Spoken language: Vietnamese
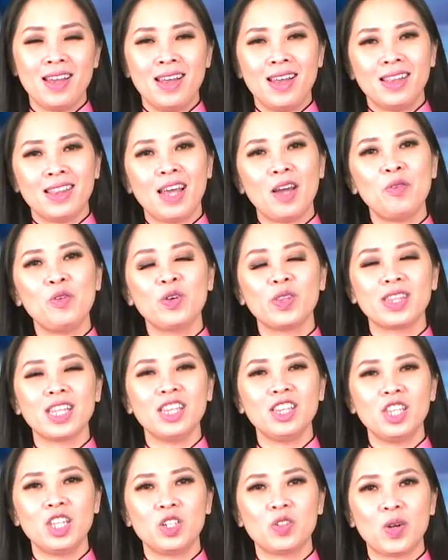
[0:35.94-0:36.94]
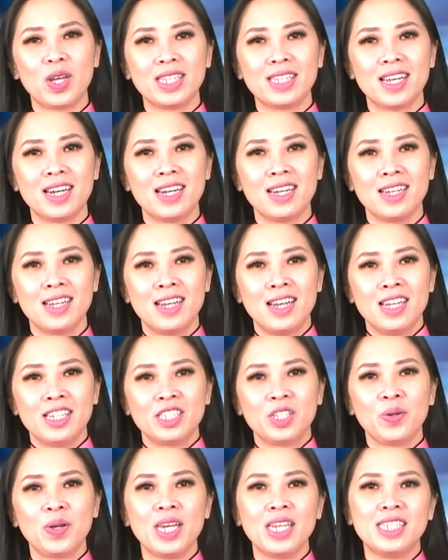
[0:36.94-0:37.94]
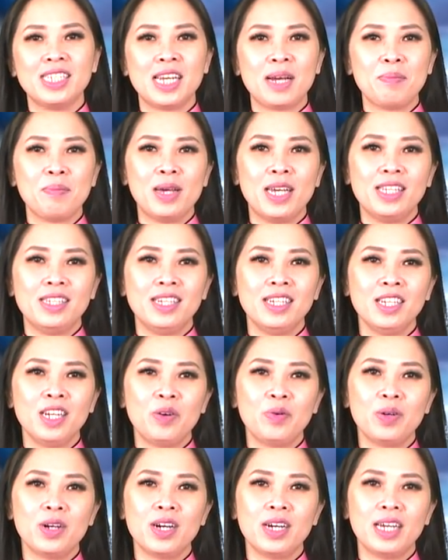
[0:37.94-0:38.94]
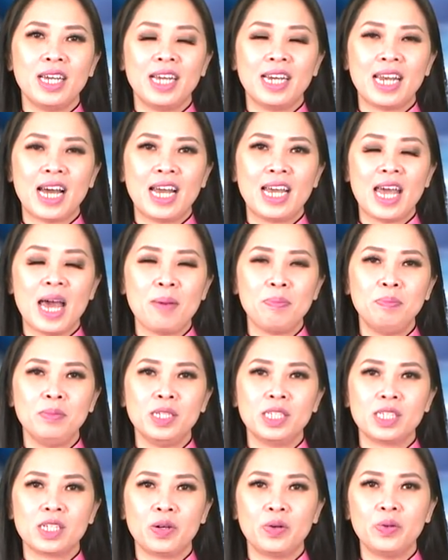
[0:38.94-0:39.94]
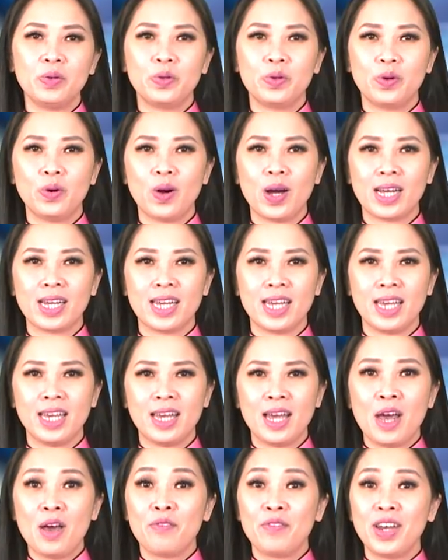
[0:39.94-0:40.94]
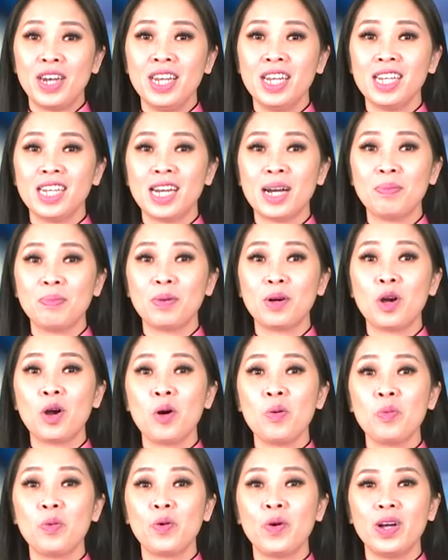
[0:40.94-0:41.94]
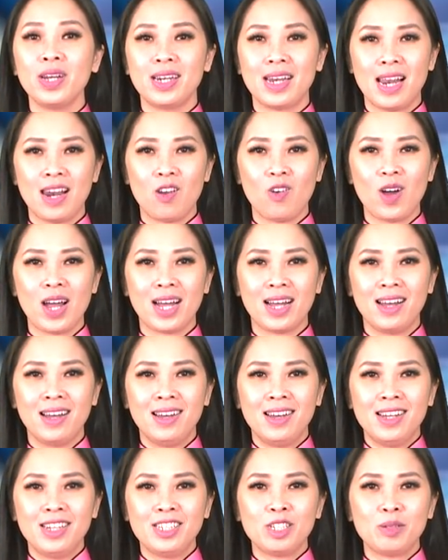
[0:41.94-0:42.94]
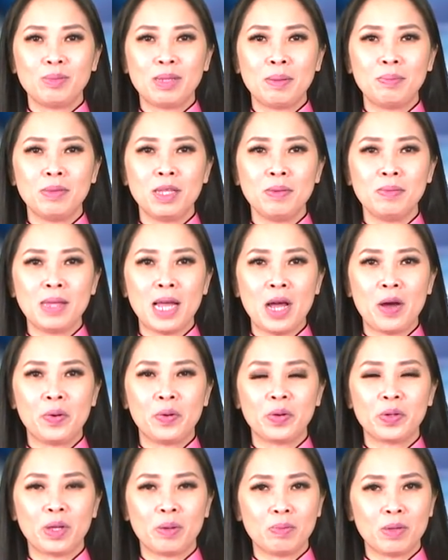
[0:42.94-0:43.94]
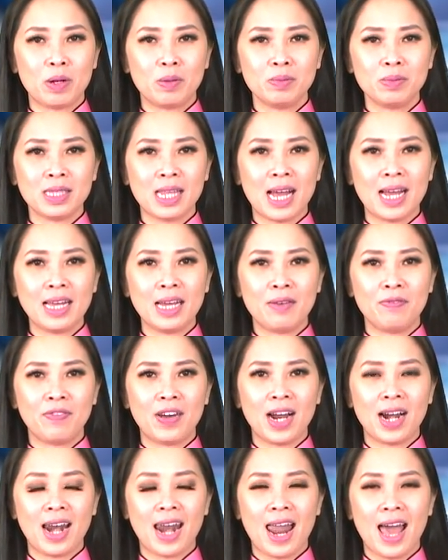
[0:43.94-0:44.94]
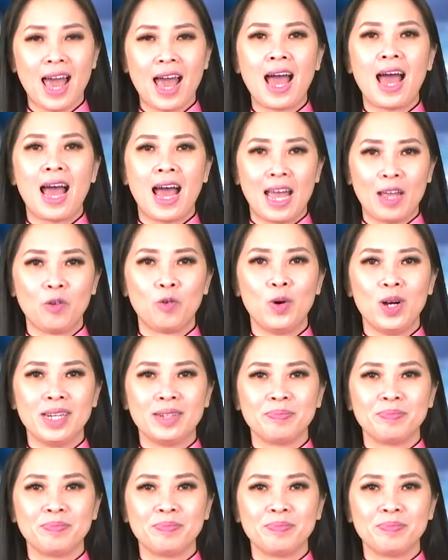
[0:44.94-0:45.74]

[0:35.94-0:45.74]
Theo nguồn tin từ Reuters, sau khi trang bị chiến đấu cơ hiện đại F-16 của Hoa Kỳ và nâng cấp không quân Đài Loan, trọng tâm tiếp theo của Tổng thống Thái Anh Văn là hải quân.